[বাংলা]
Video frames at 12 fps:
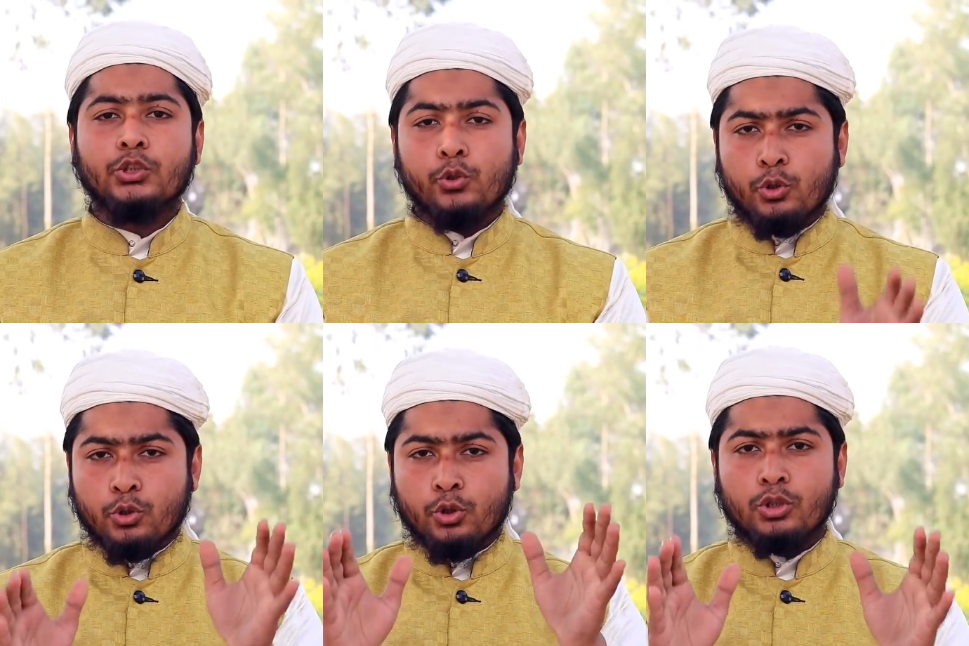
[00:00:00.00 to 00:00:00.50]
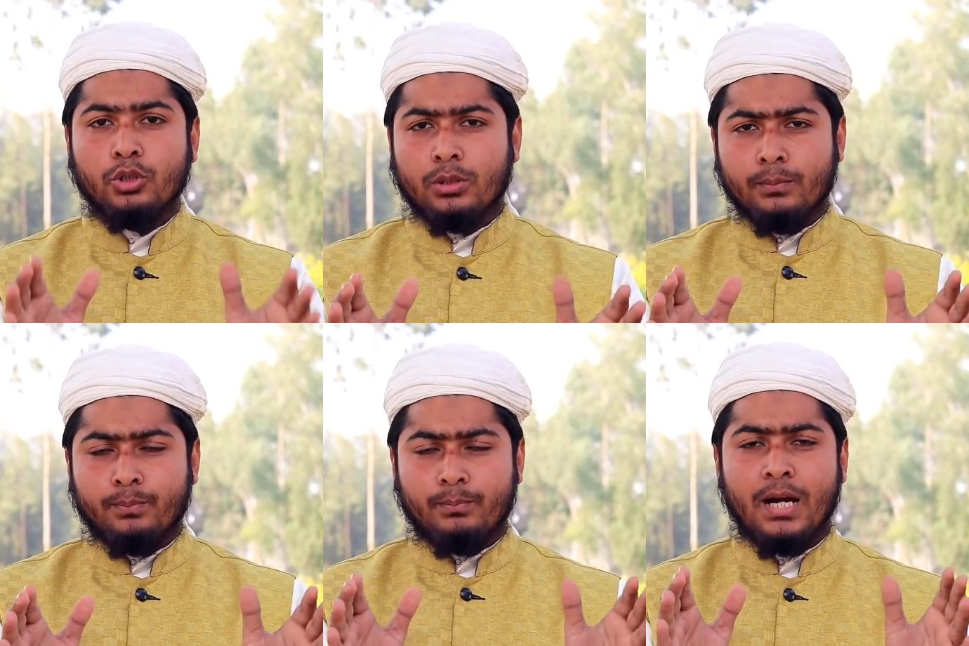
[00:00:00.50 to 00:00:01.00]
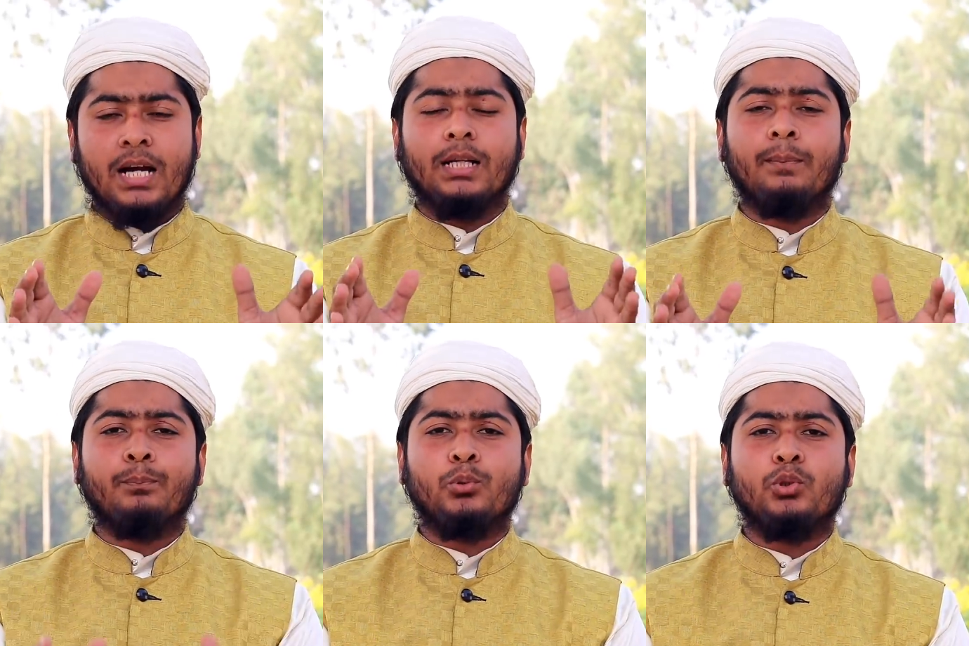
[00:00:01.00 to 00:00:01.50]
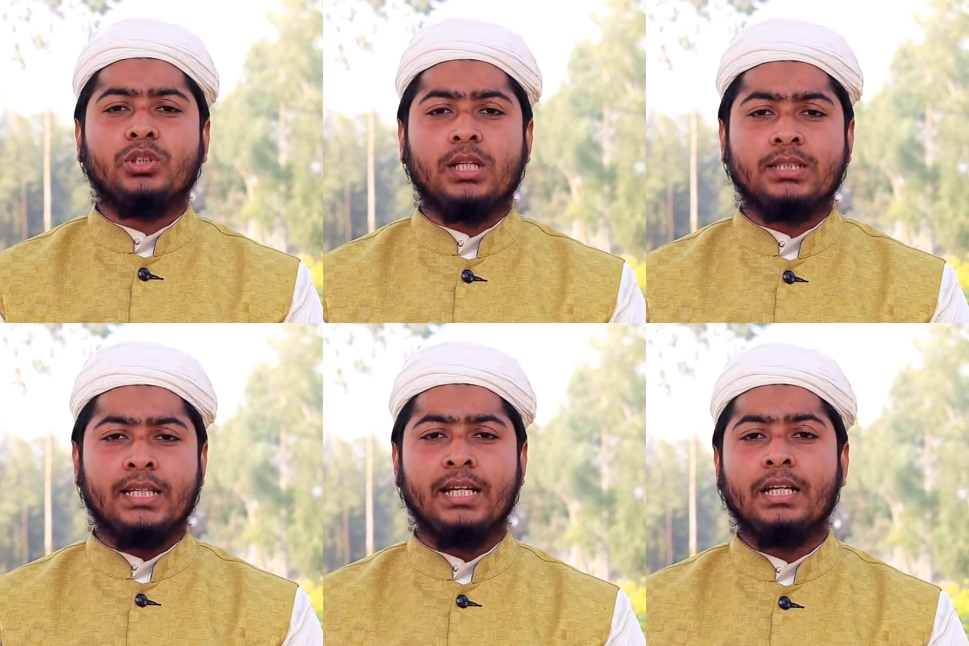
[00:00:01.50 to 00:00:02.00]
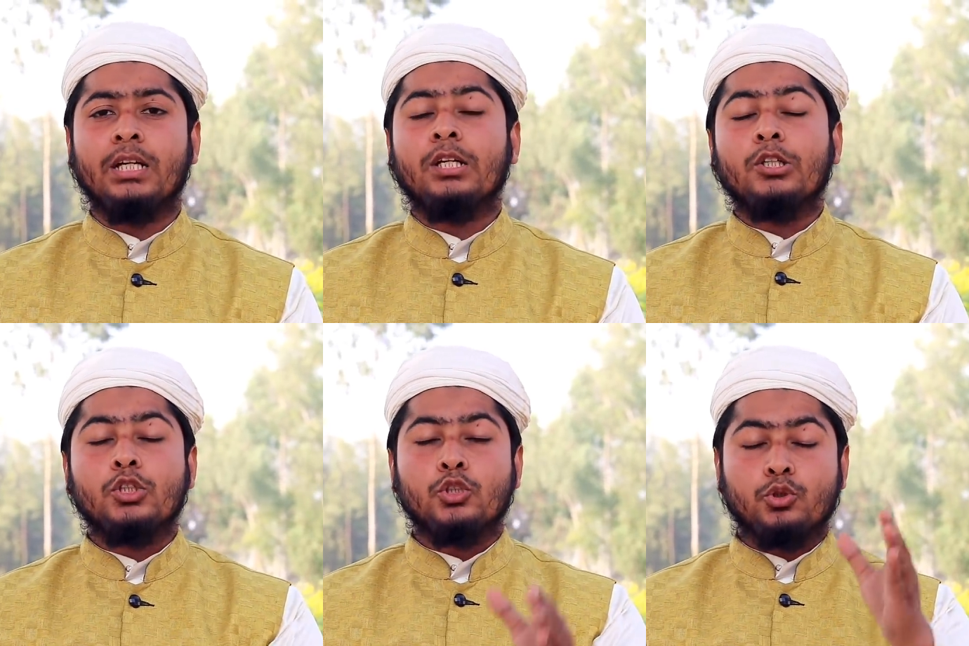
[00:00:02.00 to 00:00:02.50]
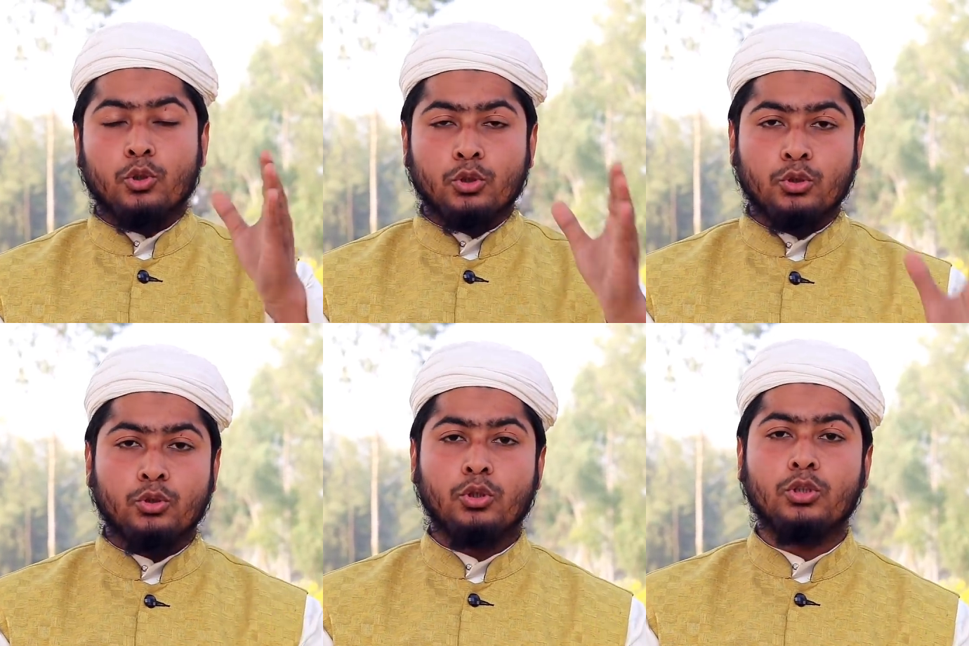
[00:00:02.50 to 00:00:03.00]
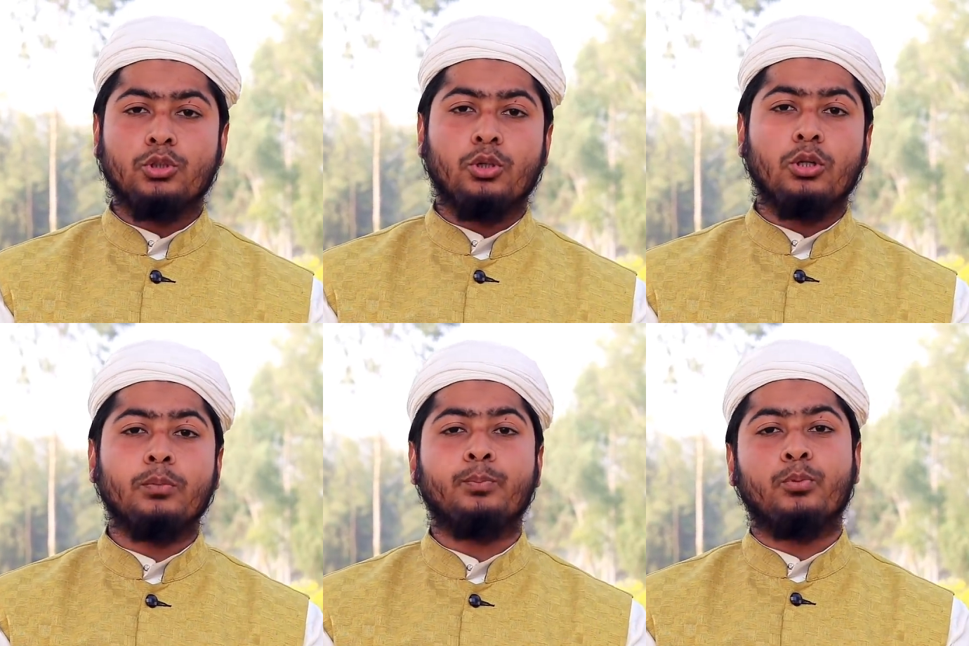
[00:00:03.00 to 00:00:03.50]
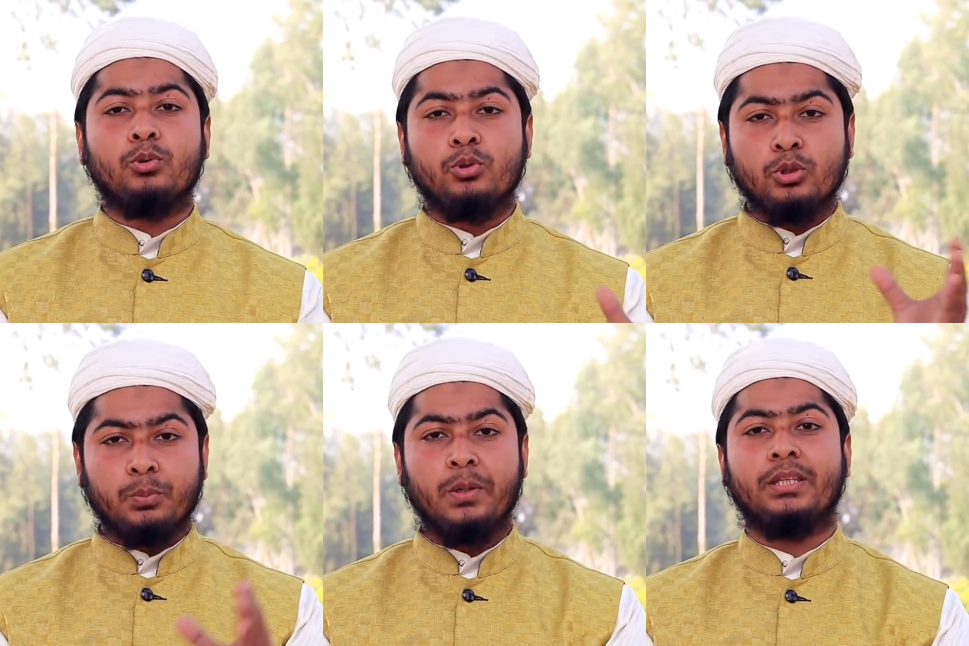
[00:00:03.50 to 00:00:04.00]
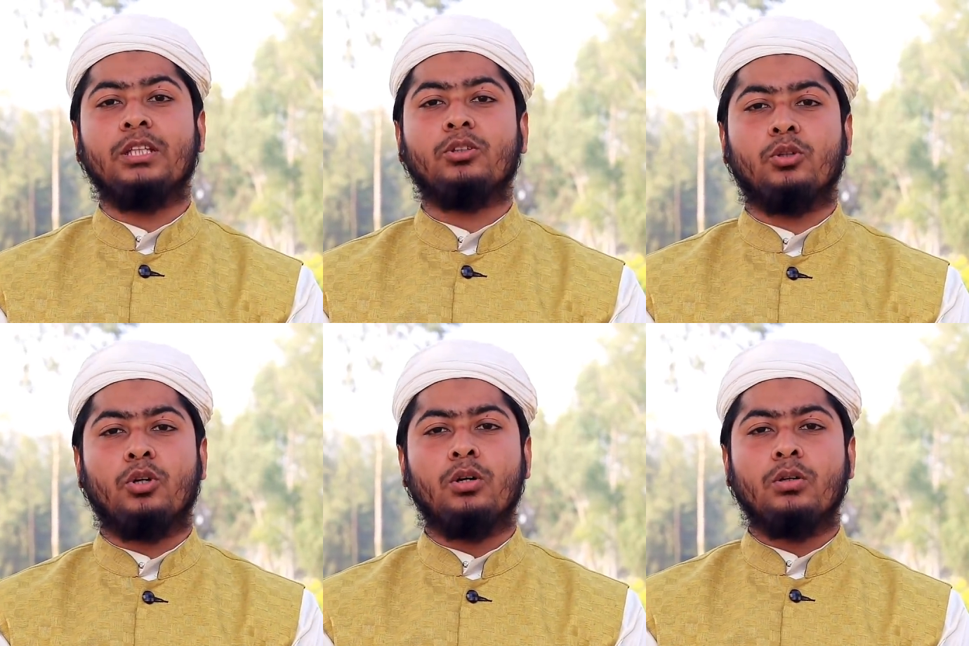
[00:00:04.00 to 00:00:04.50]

চোদ্দ জন মাহারাম পুরুষ আছে চোদ্দ জন পুরুষ ব্যতীত